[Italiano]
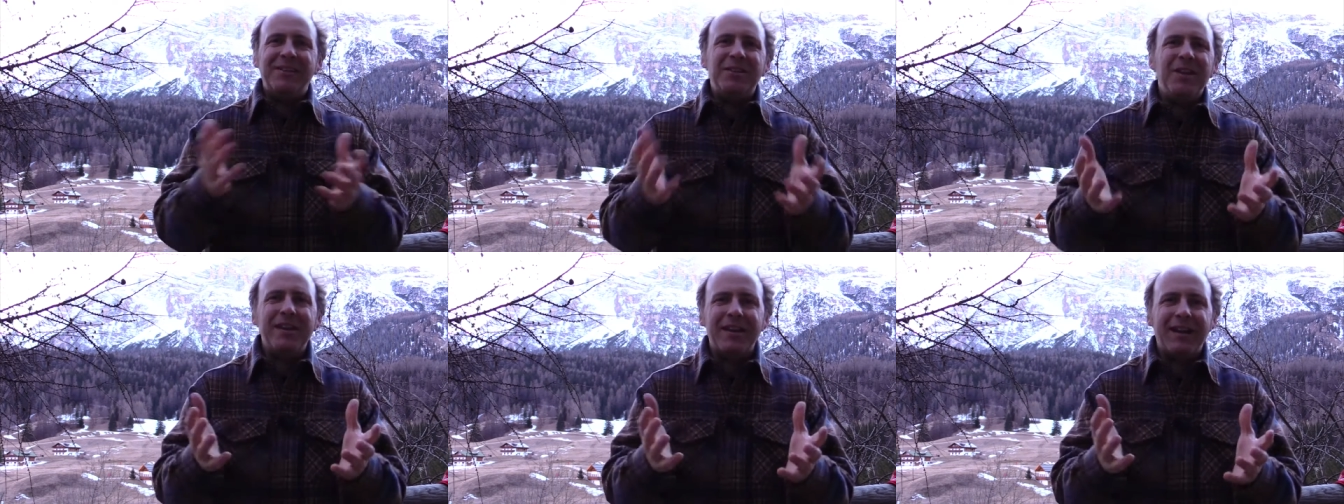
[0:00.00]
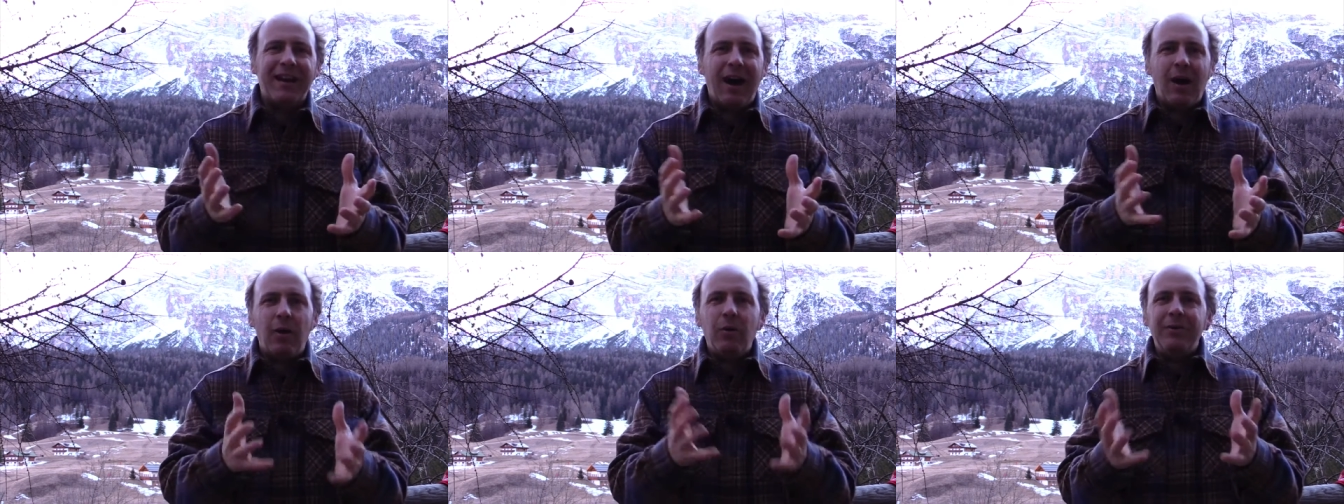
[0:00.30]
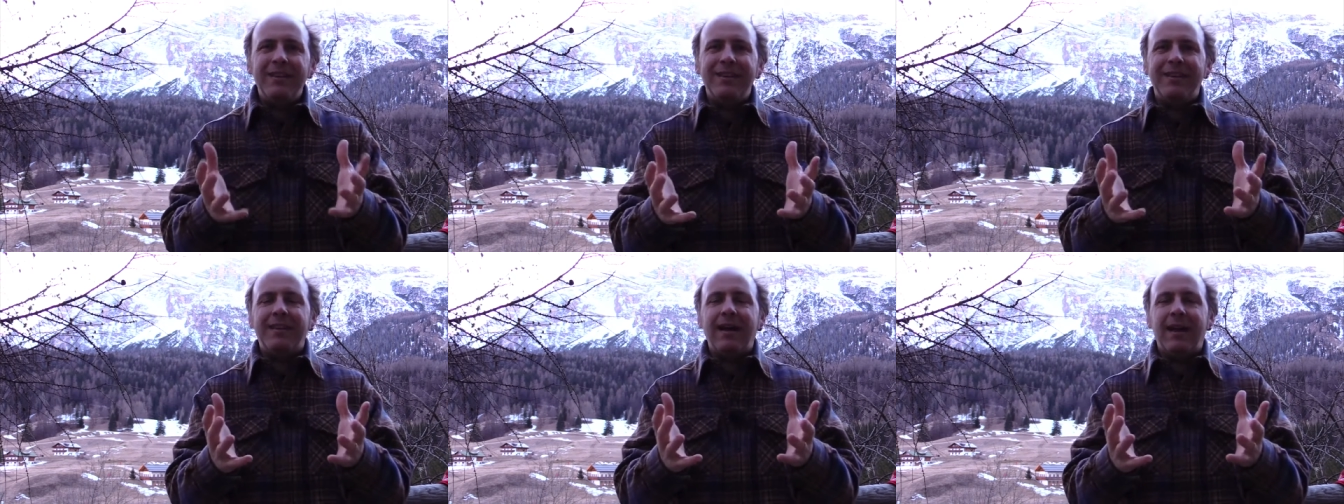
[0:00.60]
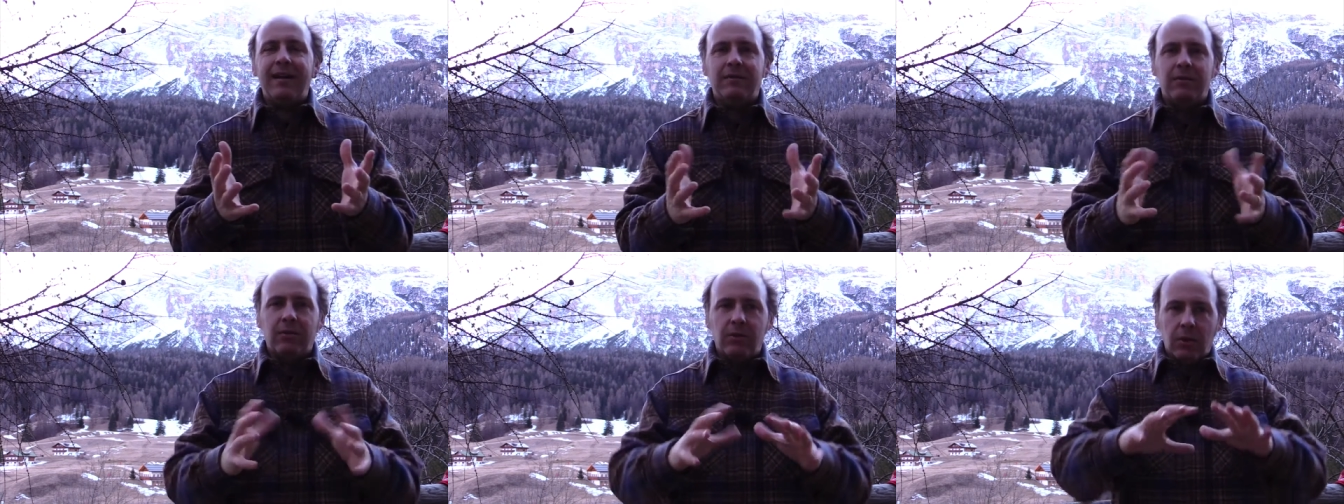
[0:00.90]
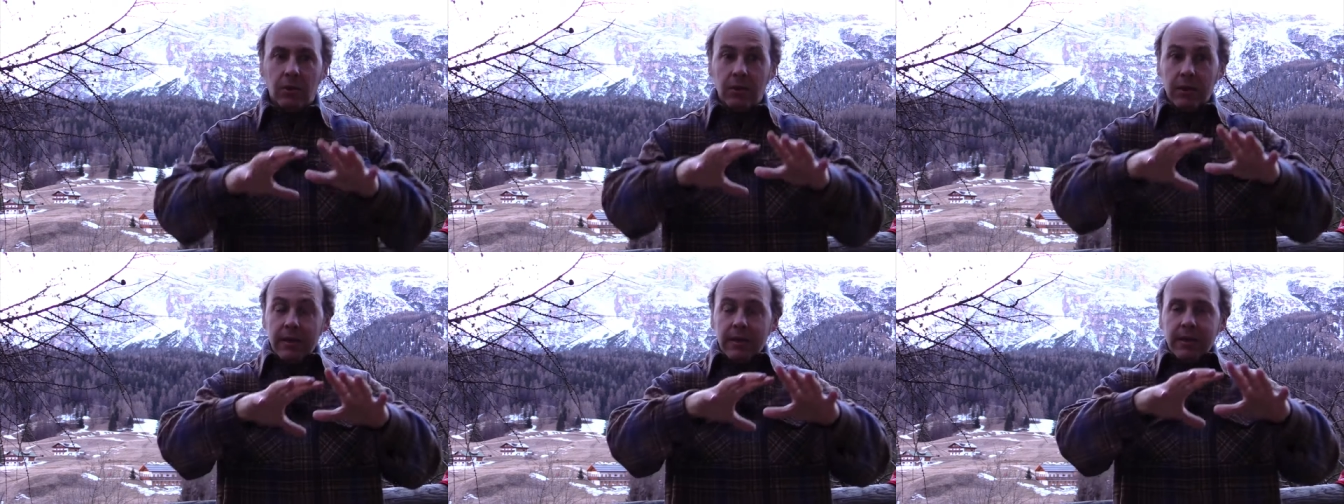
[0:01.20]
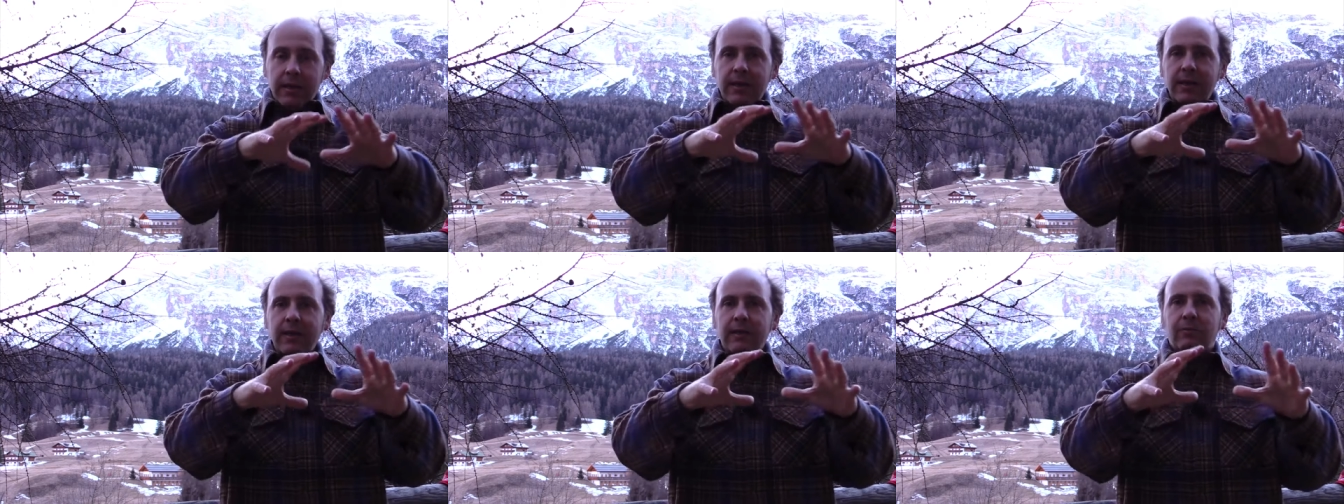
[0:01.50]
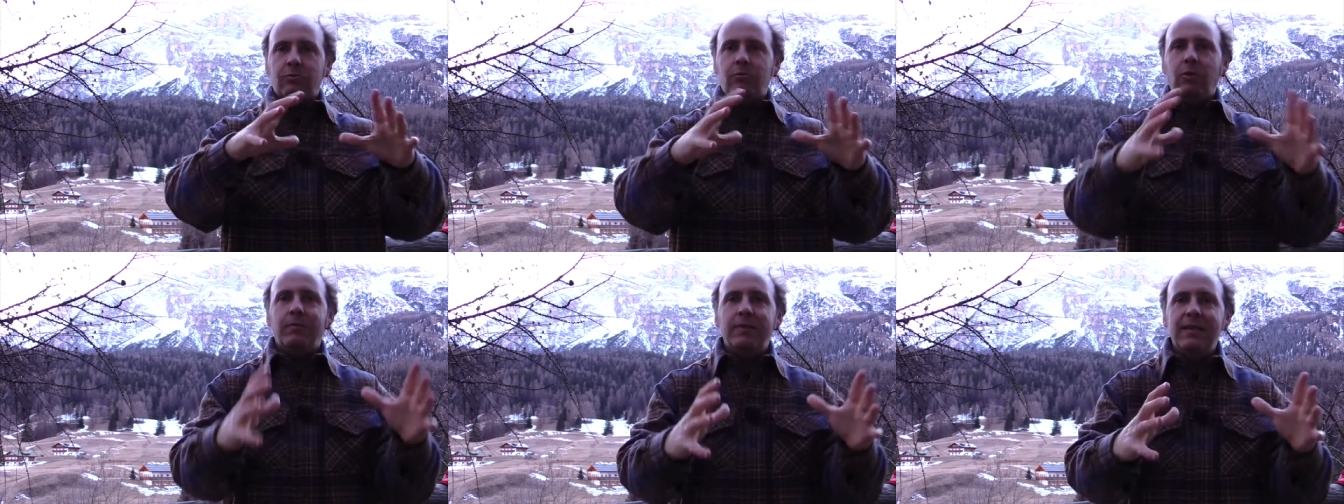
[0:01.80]
cerca ogni tanto il
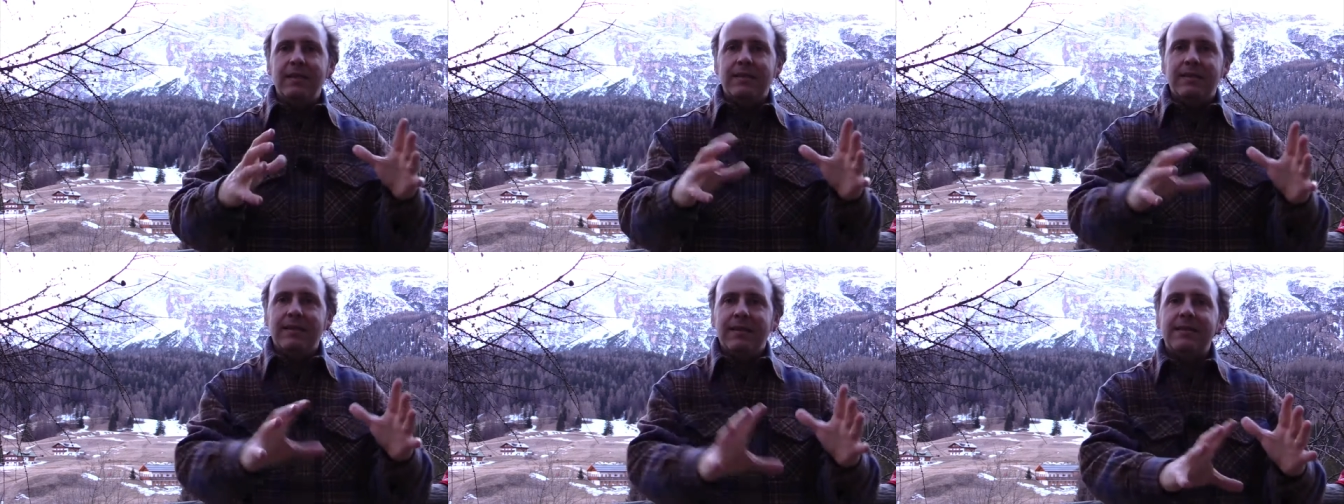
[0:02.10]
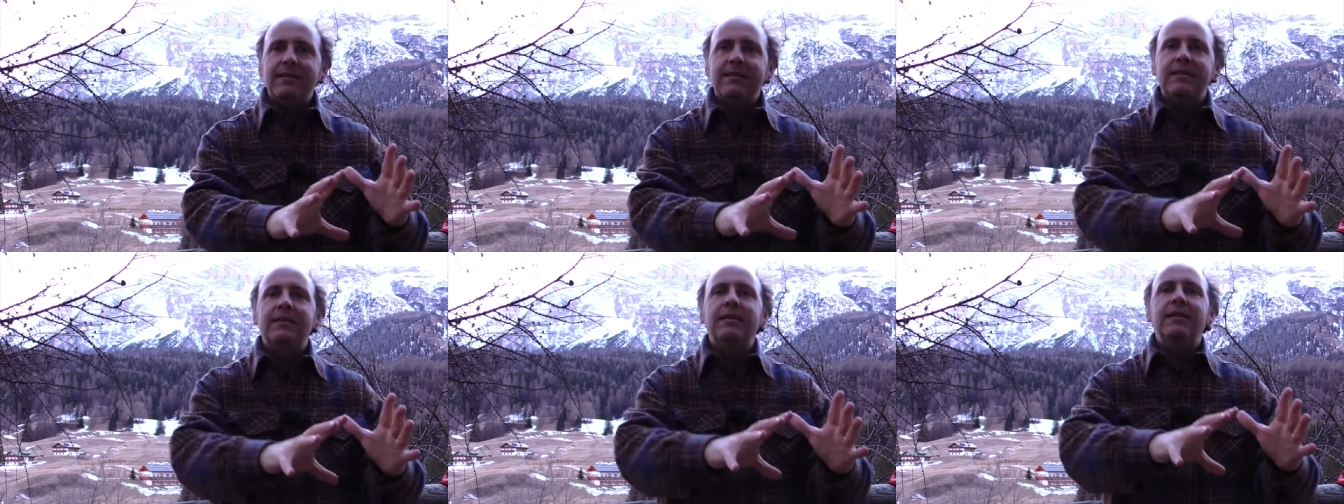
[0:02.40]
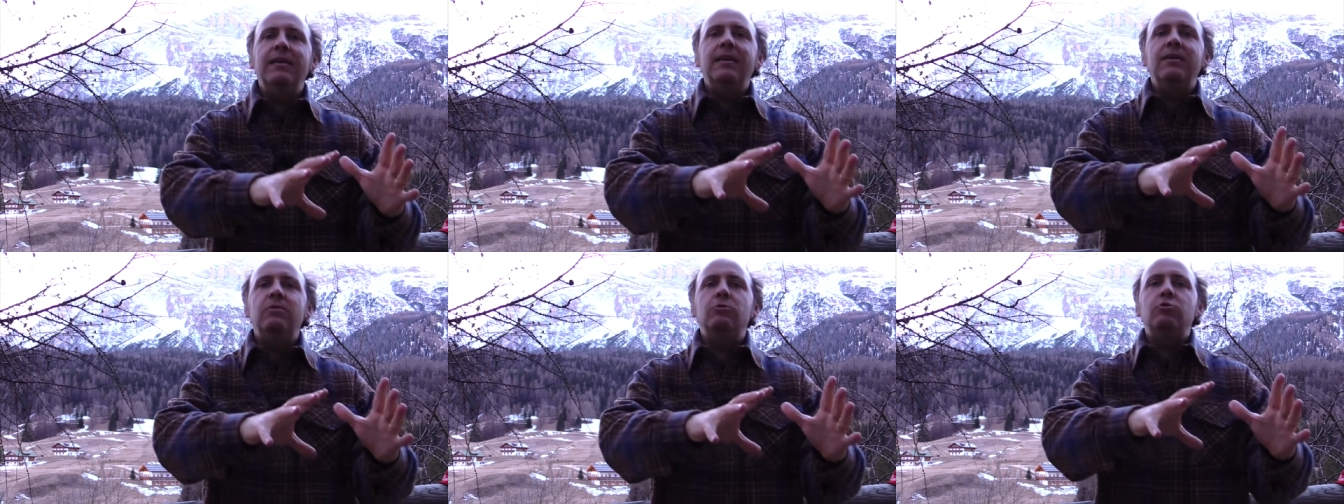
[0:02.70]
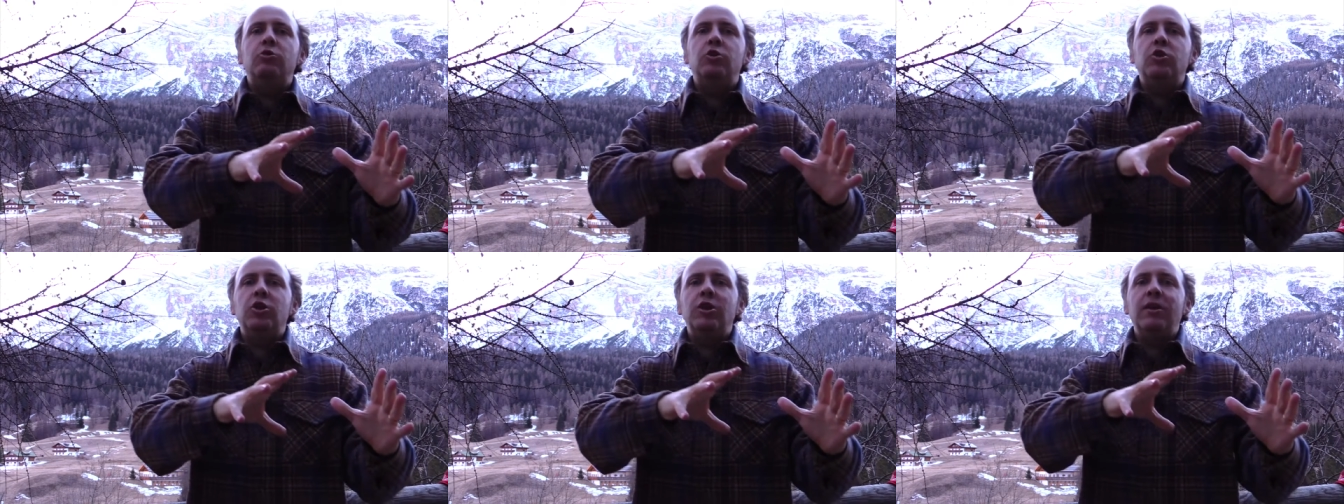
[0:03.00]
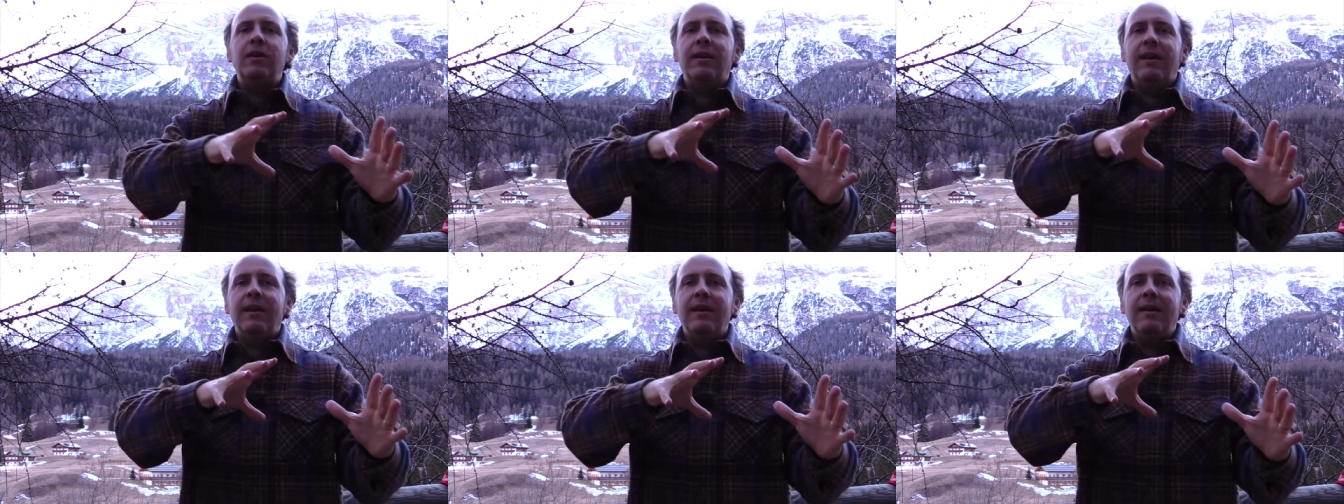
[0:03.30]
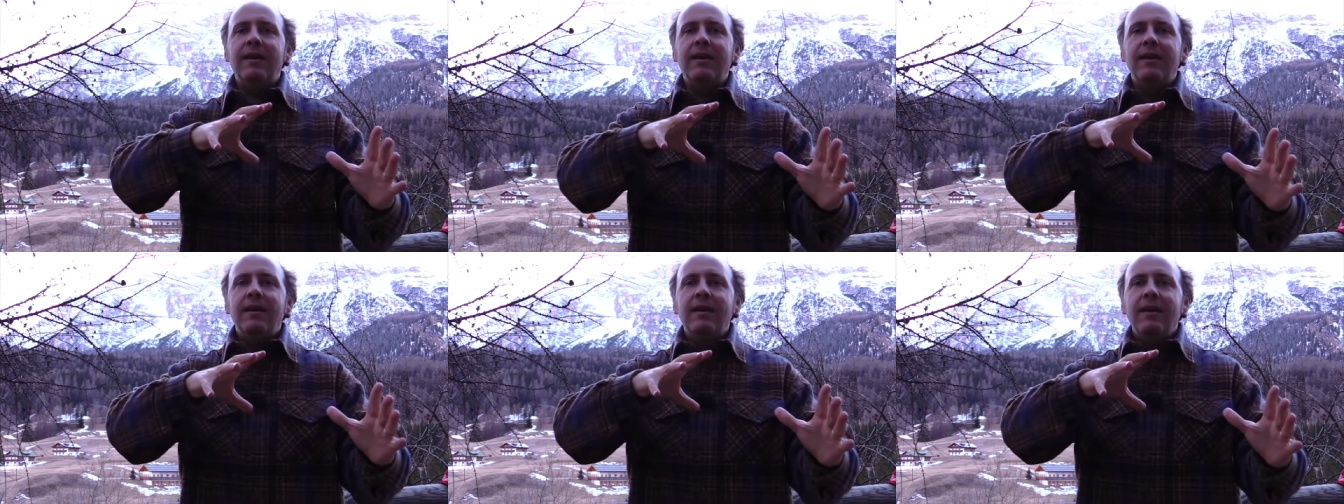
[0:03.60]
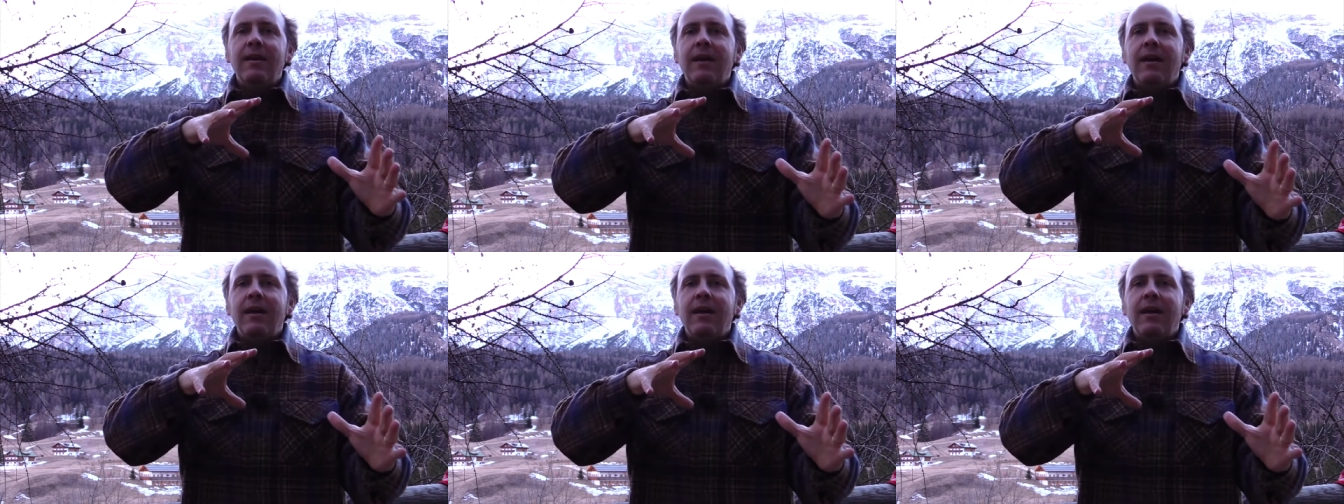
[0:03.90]
tuo business di uscire